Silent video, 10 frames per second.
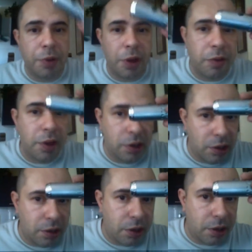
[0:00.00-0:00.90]

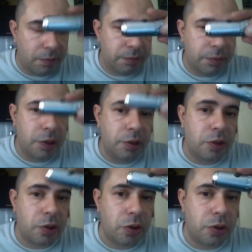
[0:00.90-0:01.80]
prevenire il
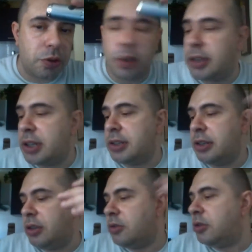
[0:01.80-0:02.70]
discorso del
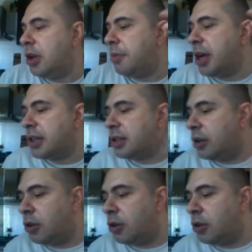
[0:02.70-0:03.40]
tastino e basta.